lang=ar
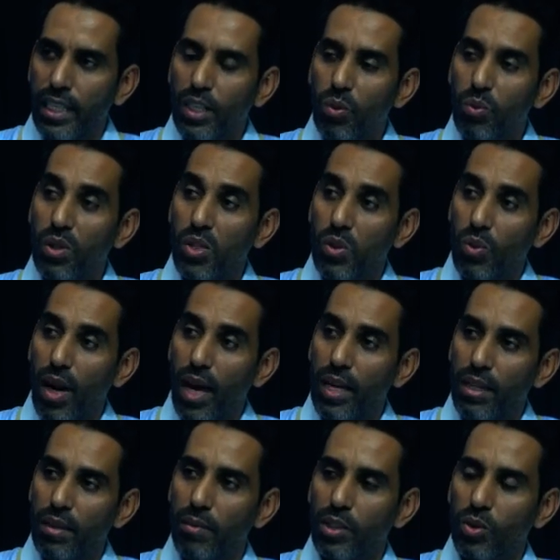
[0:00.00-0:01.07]
ده هو السؤال
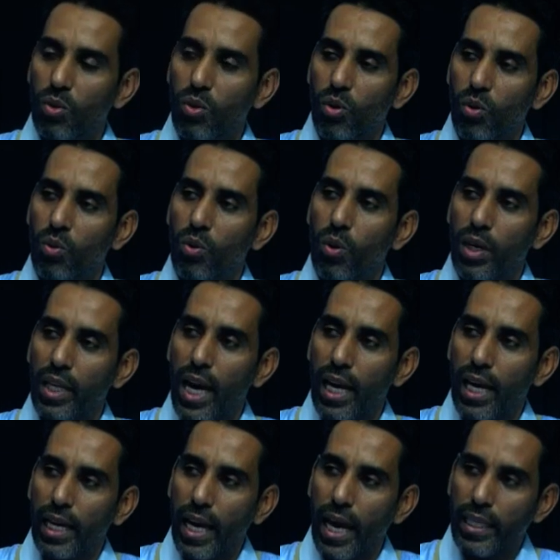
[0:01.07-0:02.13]
اللي مطروح وهو اللي
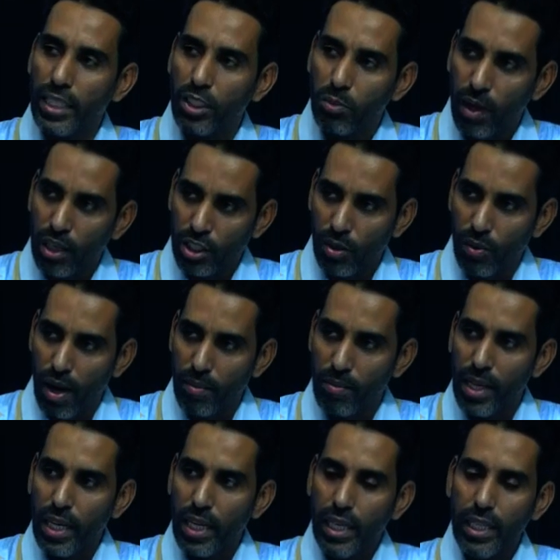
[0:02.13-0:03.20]
يلا كان يجبر جواب،
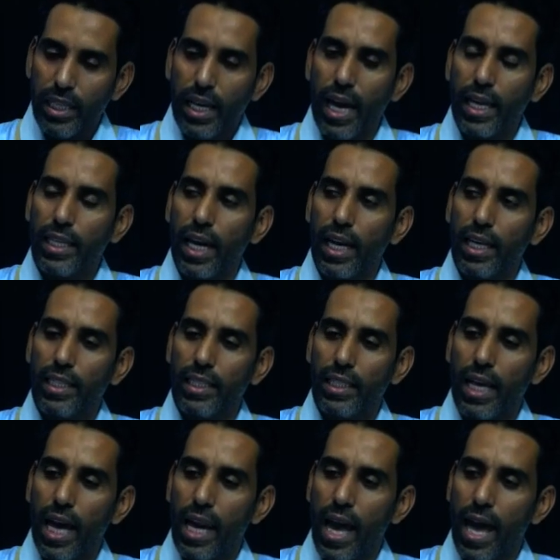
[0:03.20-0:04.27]
اللي كان يلا
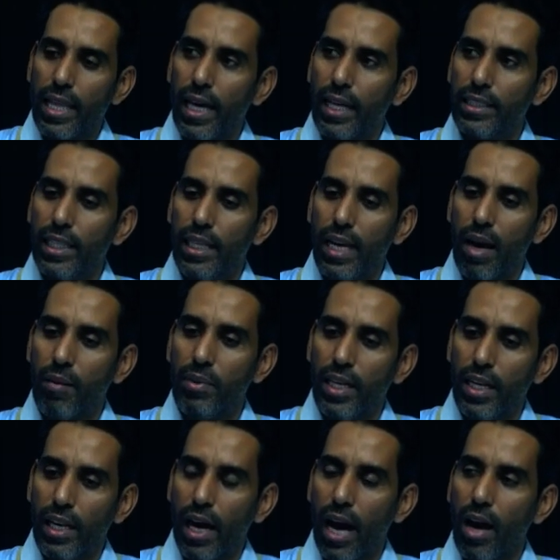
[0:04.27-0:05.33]
ينقال هذا عدلناه
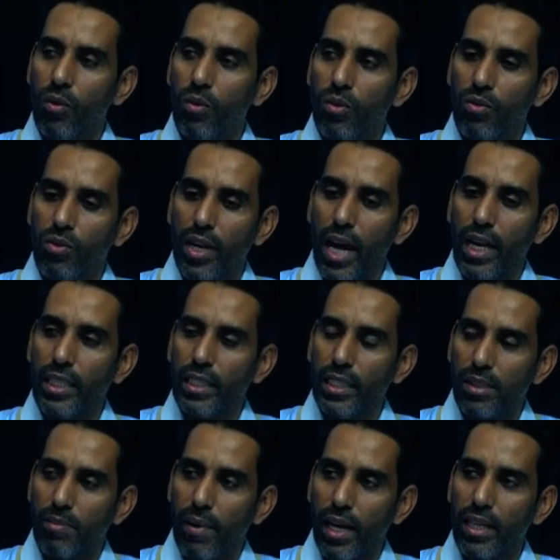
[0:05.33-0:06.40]
بين القانون الفلاني
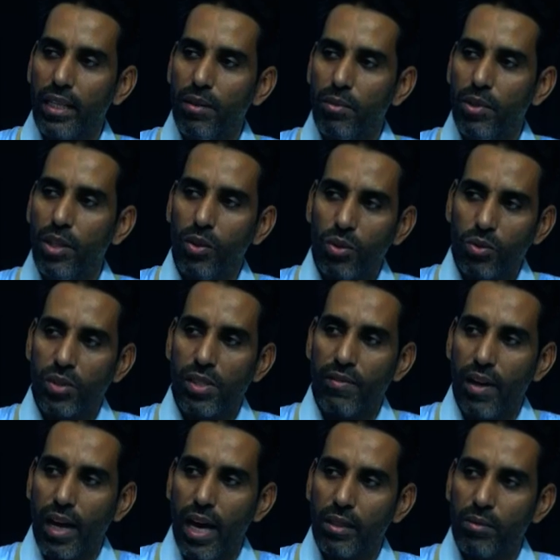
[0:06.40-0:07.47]
يسمح لنا بان نعطوا
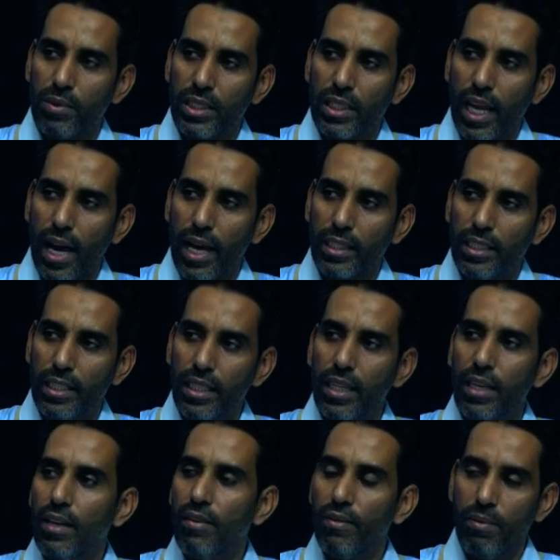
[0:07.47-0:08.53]
صفقات بالتراضي
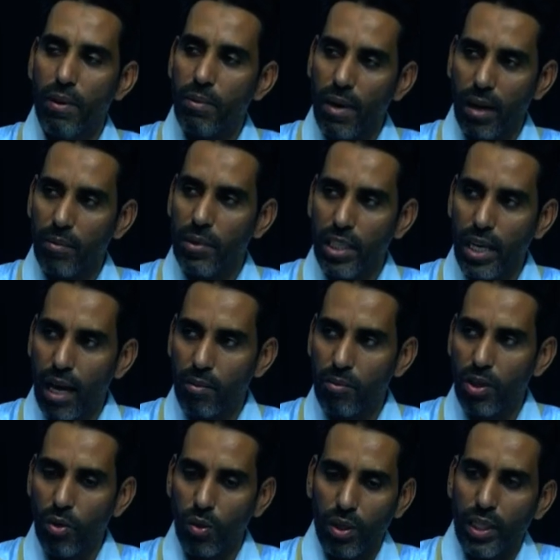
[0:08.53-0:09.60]
بمبلغ مليار من
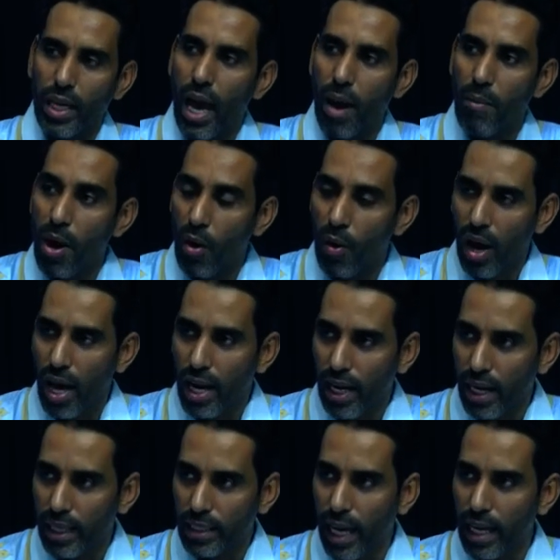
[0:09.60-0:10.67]
اللوقية ها ما هو خالق
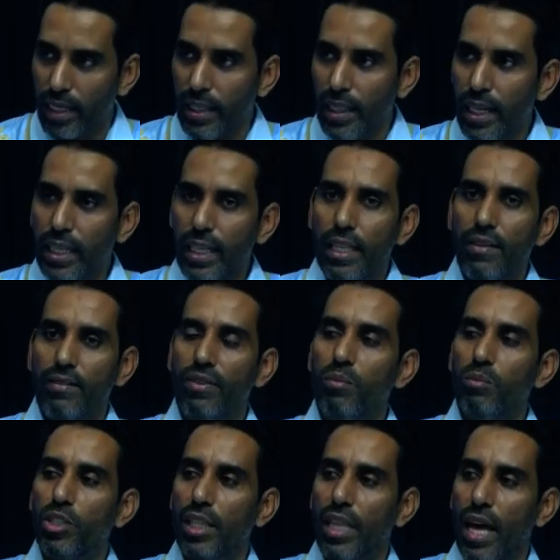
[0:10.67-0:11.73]
قطعا، اذا
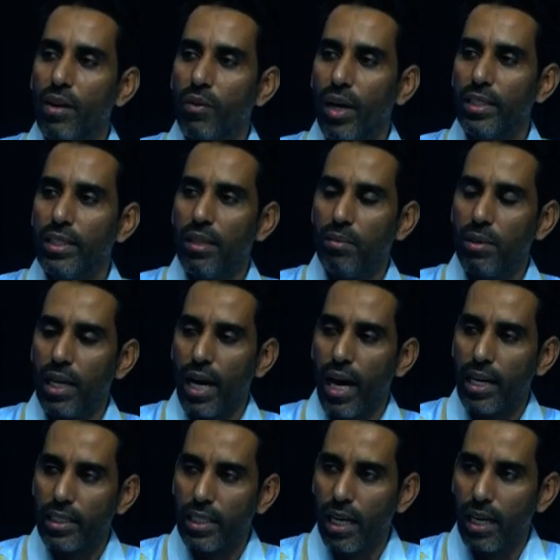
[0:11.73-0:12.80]
فهم شيء ثاني وعدل به
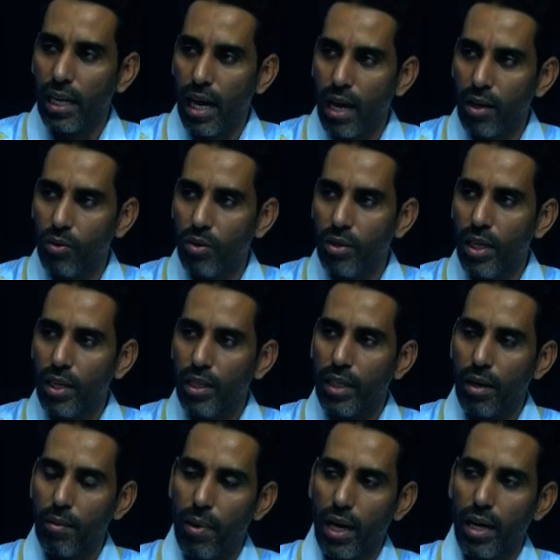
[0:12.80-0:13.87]
خارج عن القانون
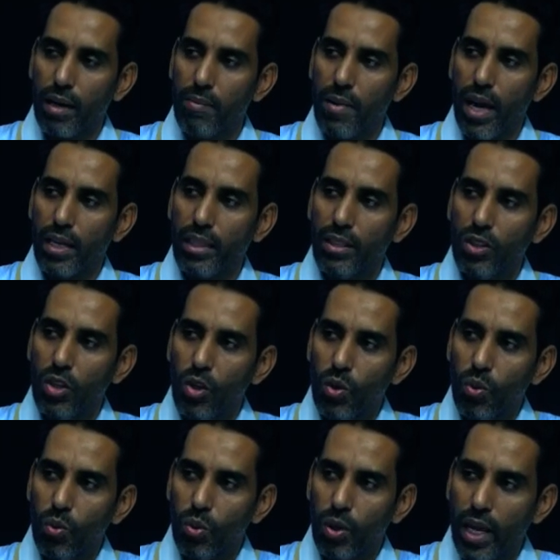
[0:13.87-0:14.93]
كبرلماني
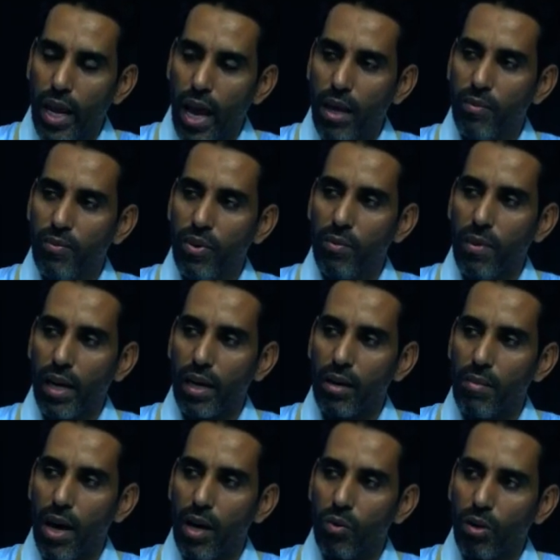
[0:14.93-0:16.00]
وكنايب في
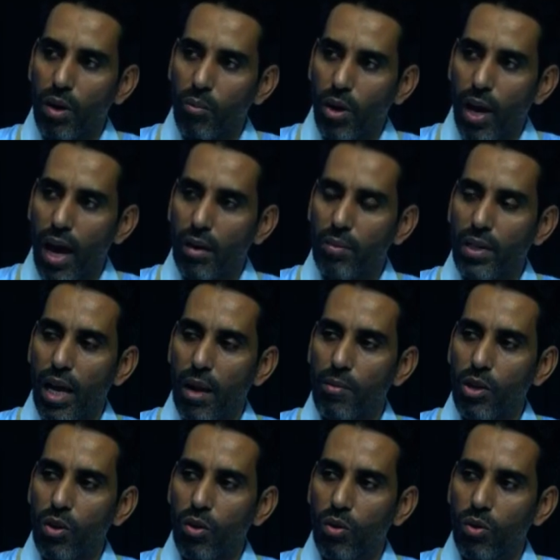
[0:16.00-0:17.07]
البرلمان وكمراقب
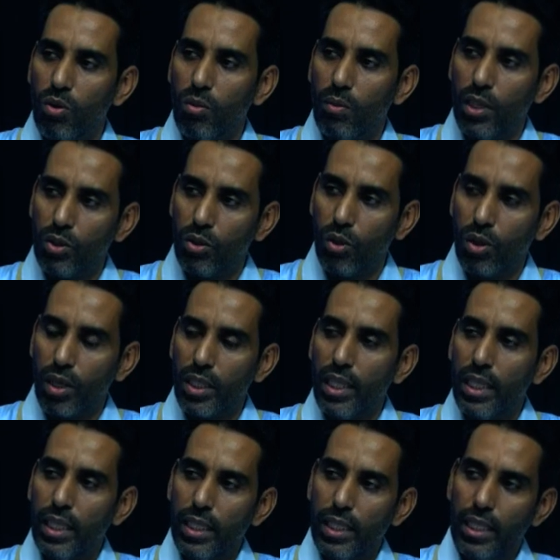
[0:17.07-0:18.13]
العمل الحكومه دوري
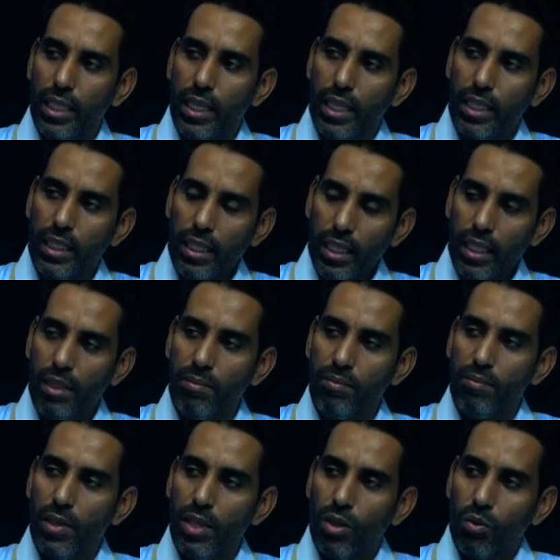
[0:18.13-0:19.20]
اني لين نعدم
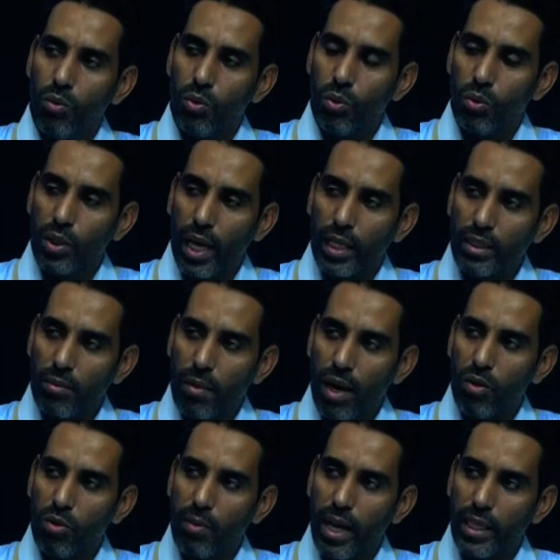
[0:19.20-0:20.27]
ونعود عندي
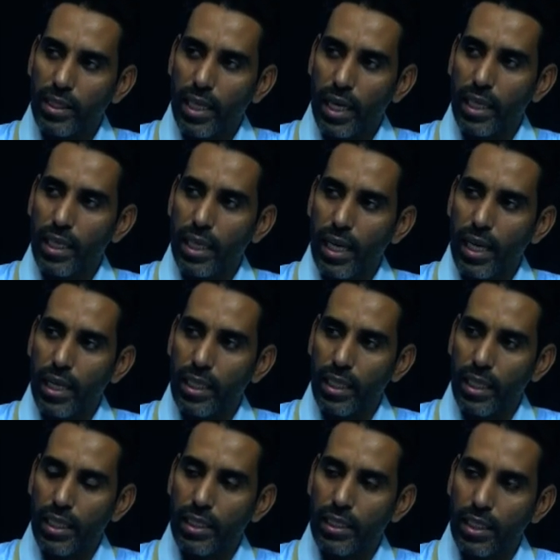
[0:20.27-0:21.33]
معلومات دقيقة أن
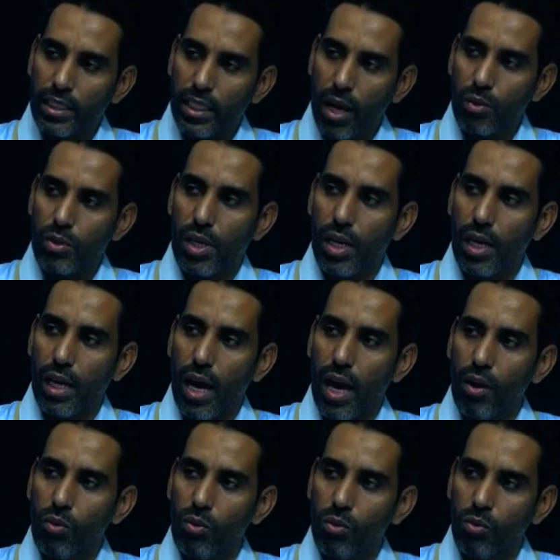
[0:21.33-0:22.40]
نخلق التجاوز على
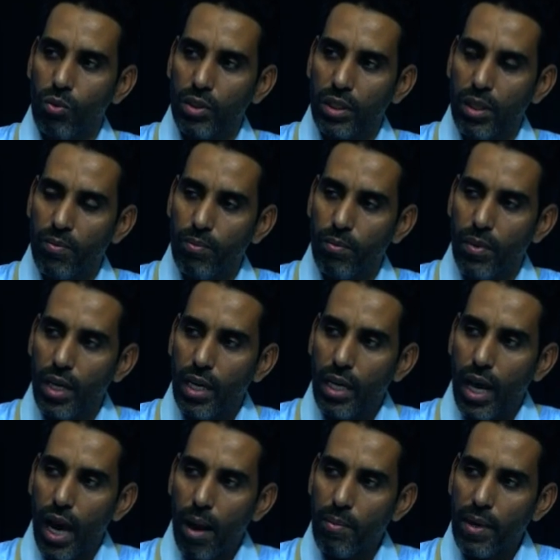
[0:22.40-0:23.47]
القانون ونتم
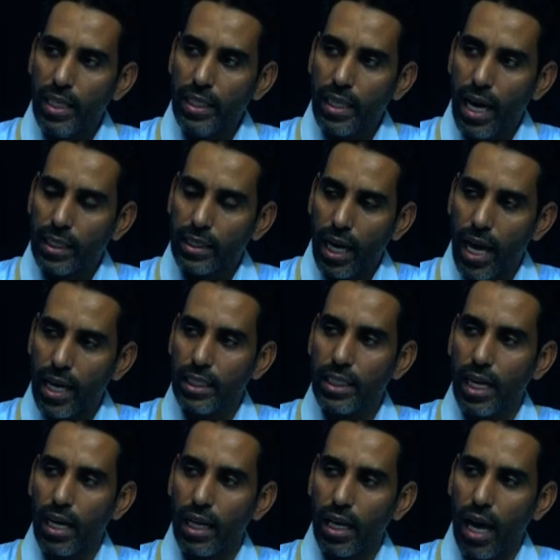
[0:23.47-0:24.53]
عمليات
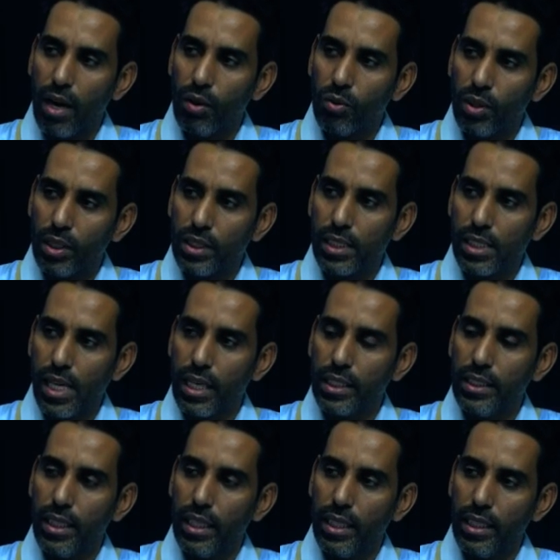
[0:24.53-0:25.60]
خارجة عن القانون
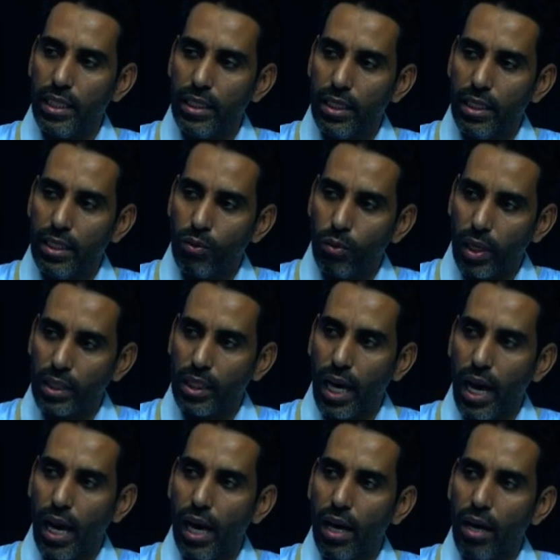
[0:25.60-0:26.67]
اقتصادية أني
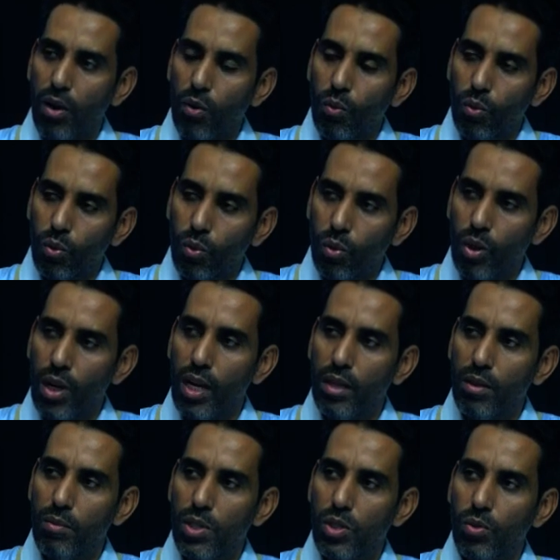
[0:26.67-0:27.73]
نوضحها ونقولها
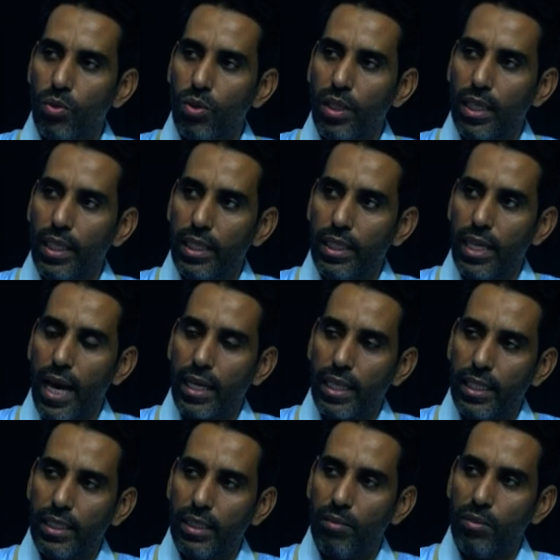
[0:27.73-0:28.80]
للمسؤولين لياك
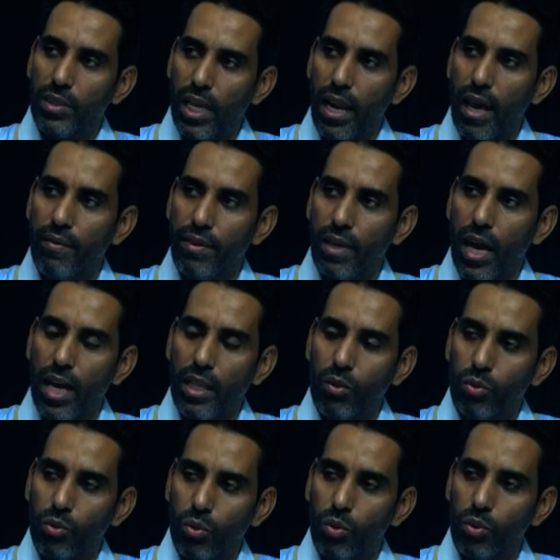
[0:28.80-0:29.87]
يتم تلافي هذا
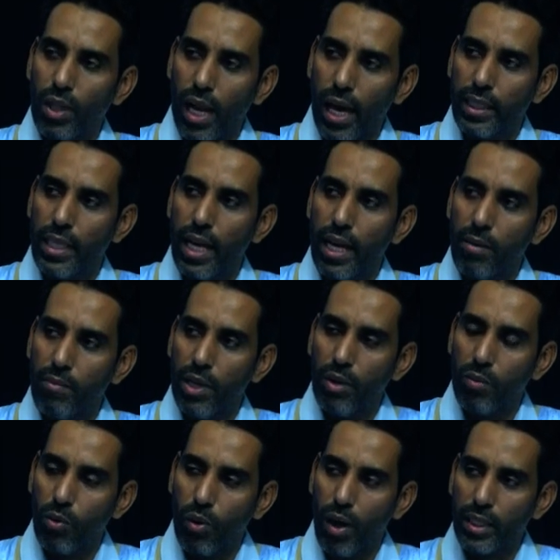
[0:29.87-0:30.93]
وتعود العدالة بين
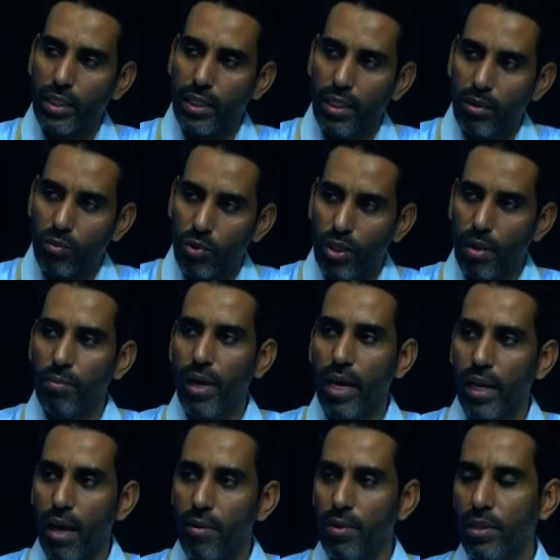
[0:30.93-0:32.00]
المواطنين مطبقة كاملة